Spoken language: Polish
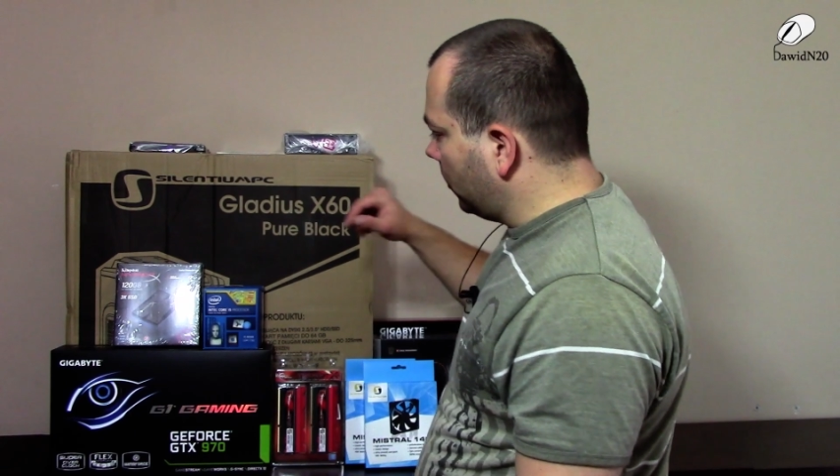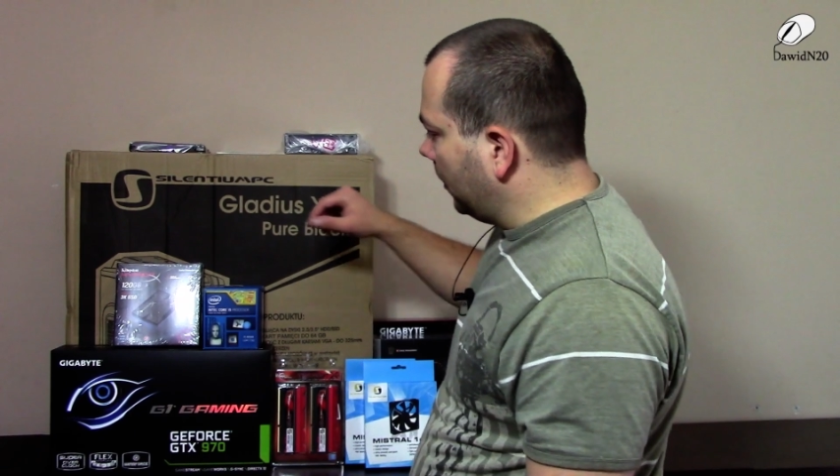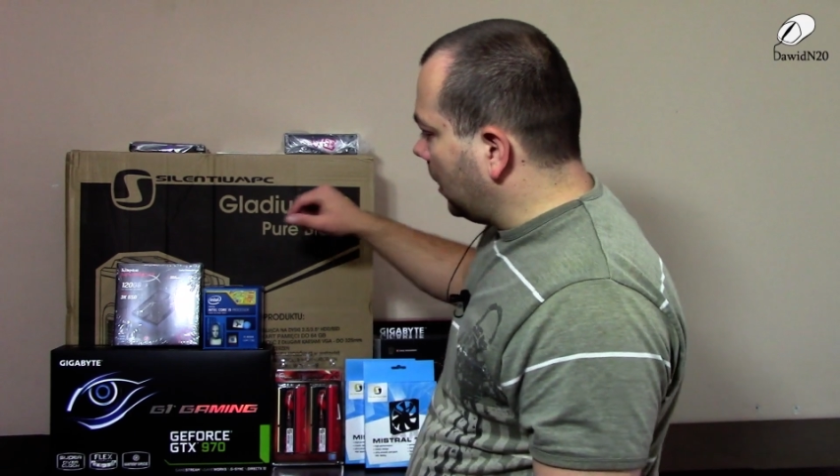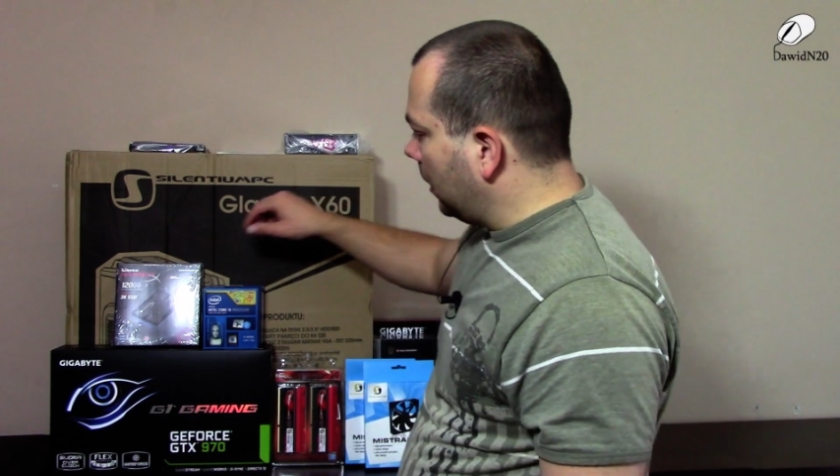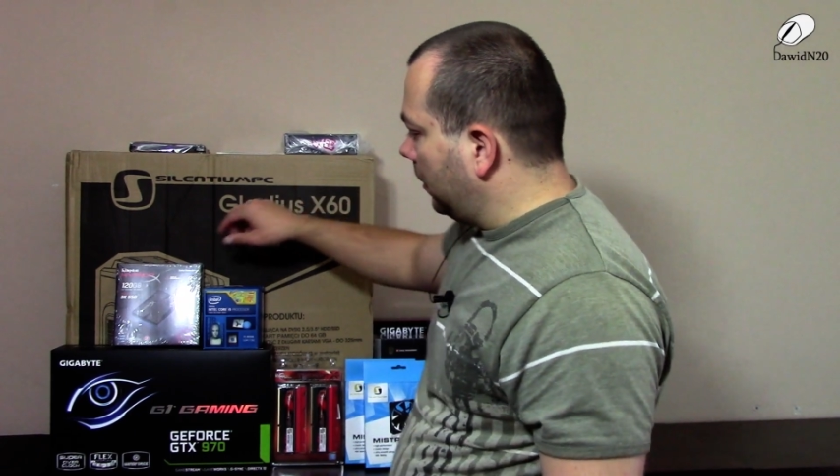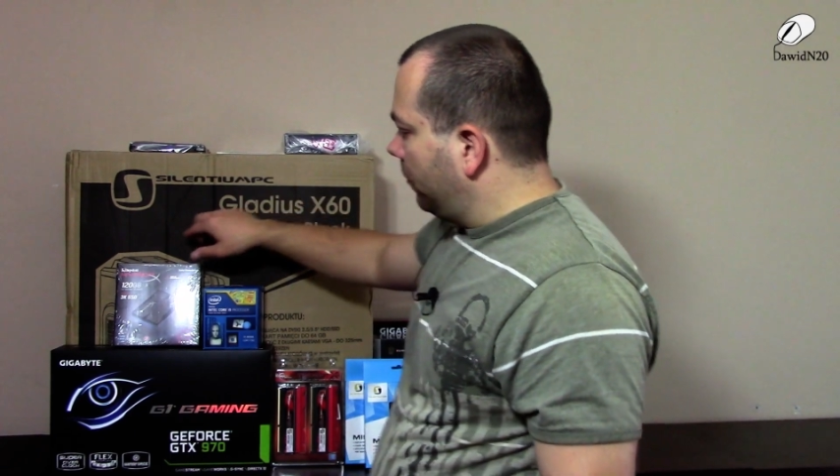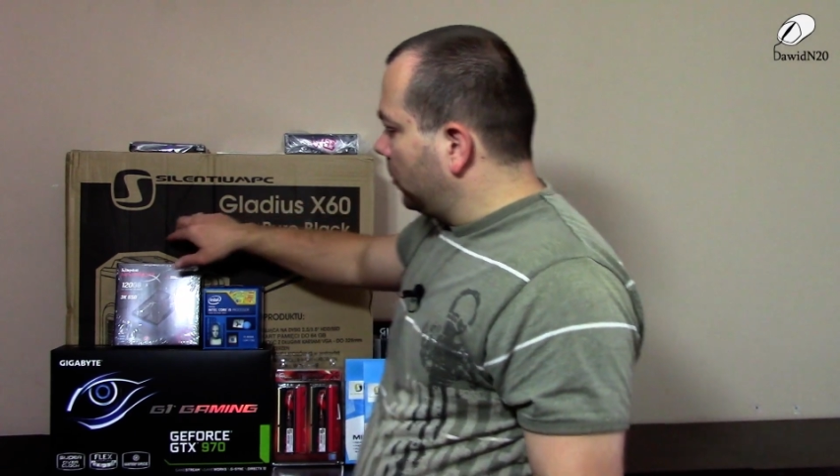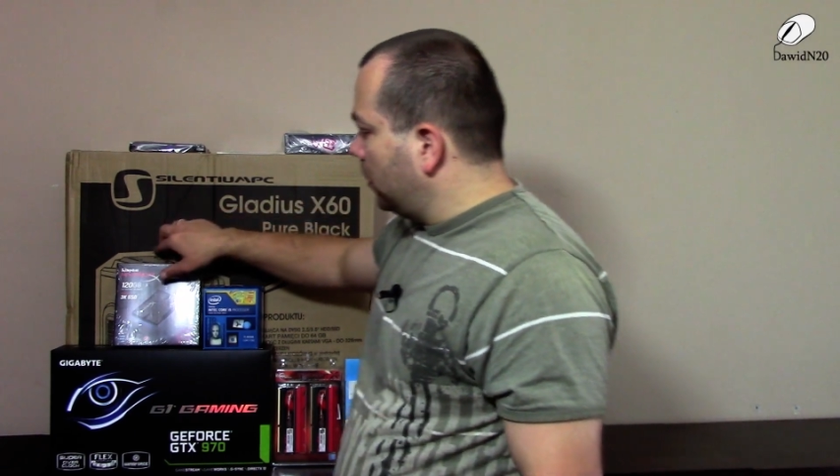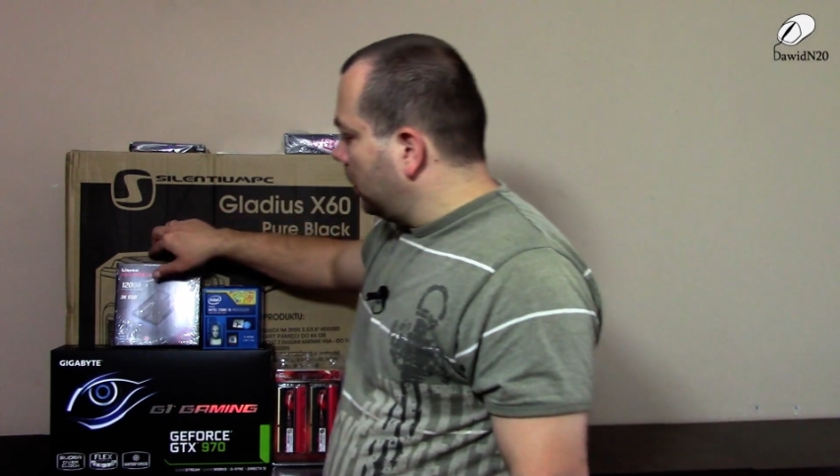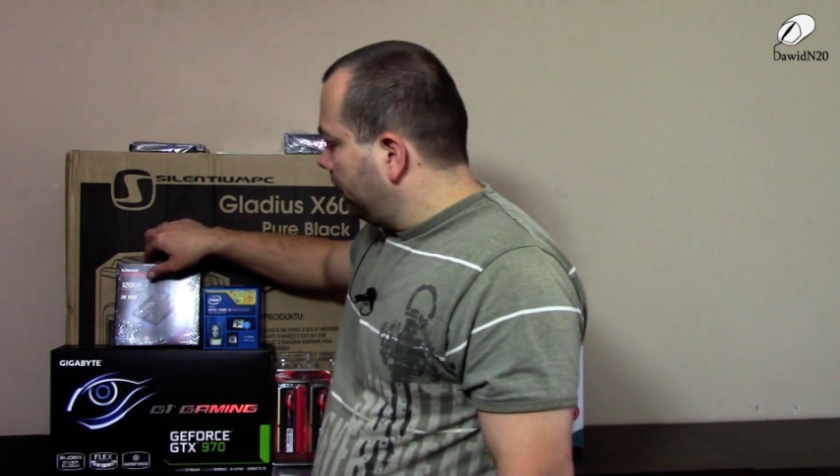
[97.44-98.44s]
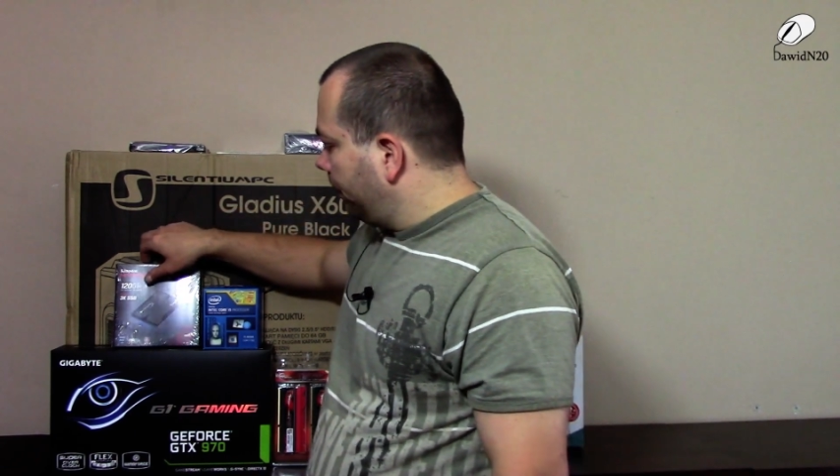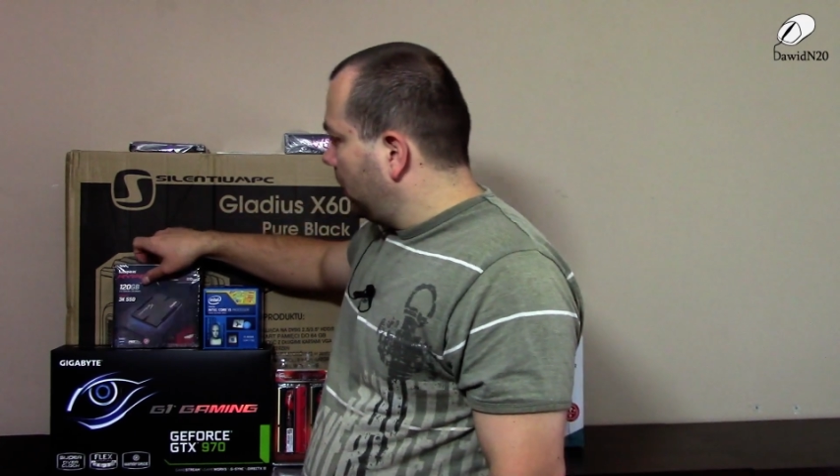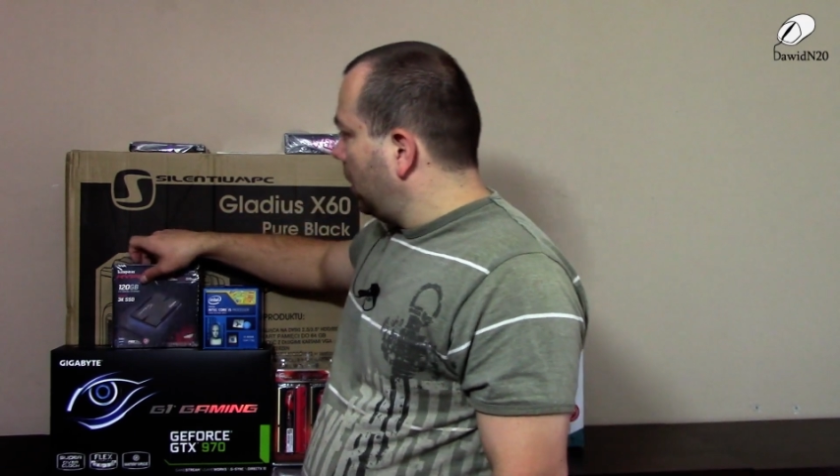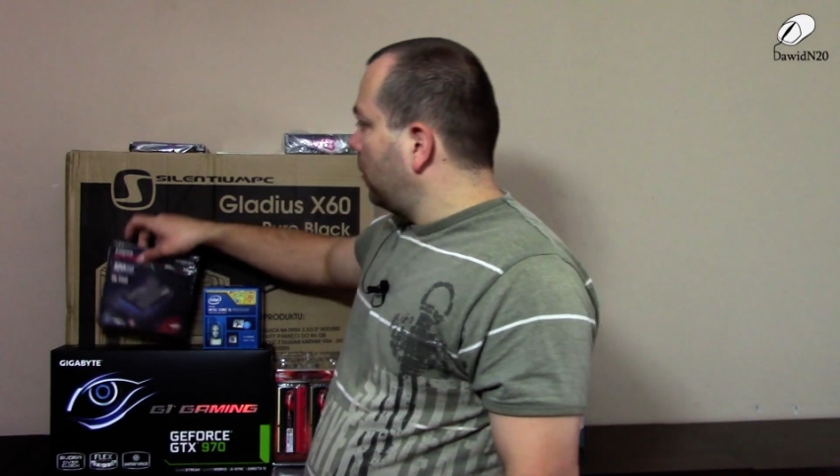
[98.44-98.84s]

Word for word: sobie dalej. Może mm,